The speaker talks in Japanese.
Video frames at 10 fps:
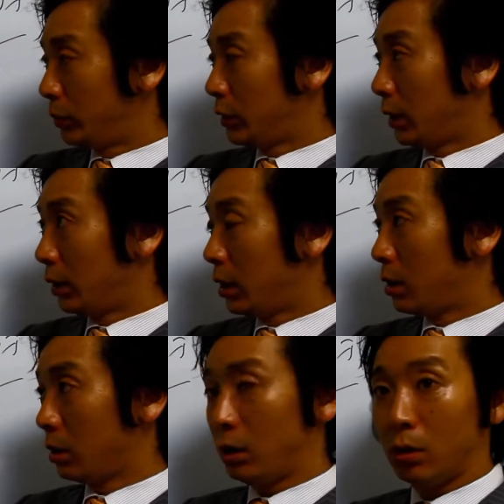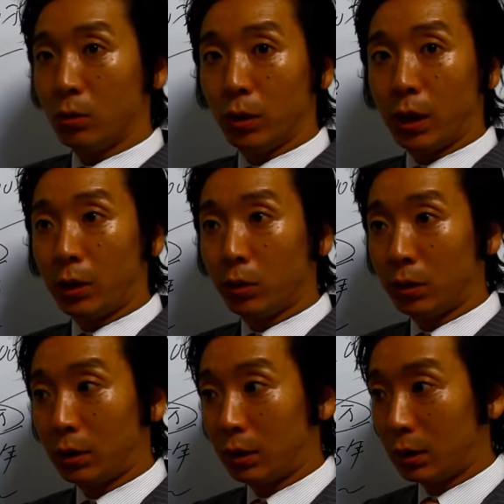残代金を受け
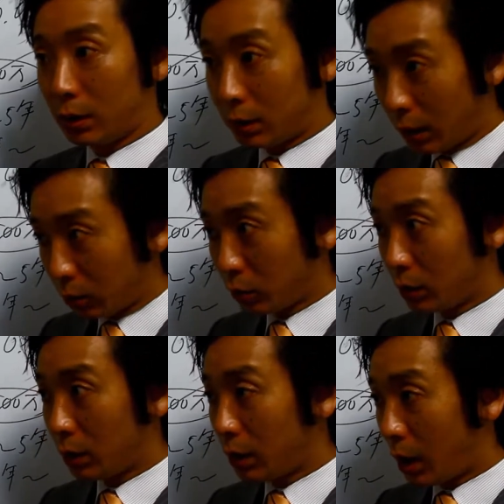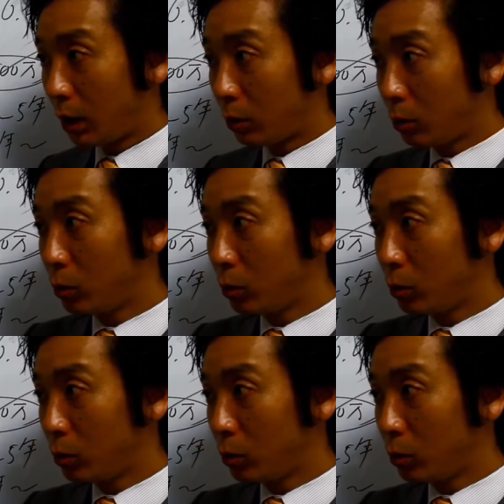取った時に発